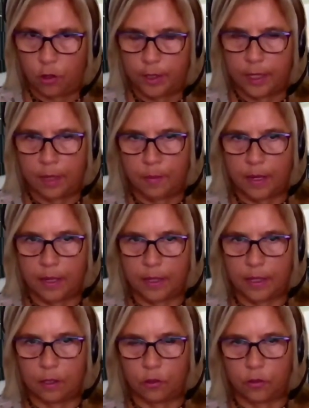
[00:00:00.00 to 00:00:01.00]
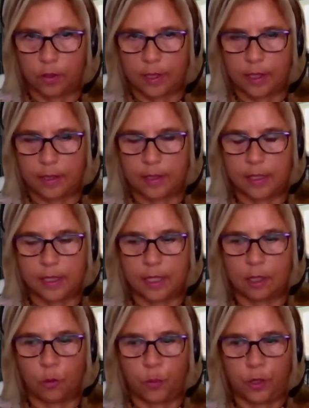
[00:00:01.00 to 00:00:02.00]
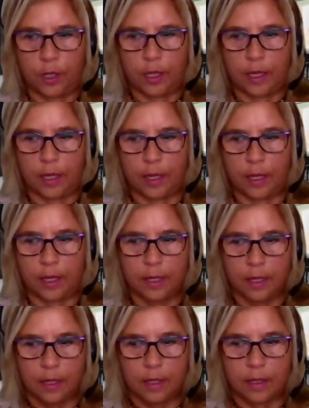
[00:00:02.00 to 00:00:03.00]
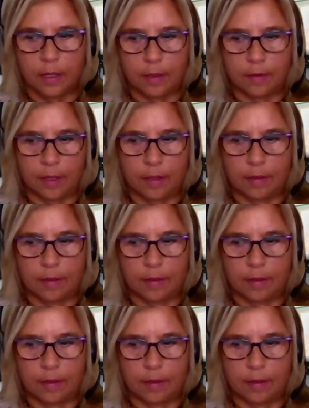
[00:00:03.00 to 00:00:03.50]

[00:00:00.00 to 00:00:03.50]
el tema que nos estás trayendo porque es,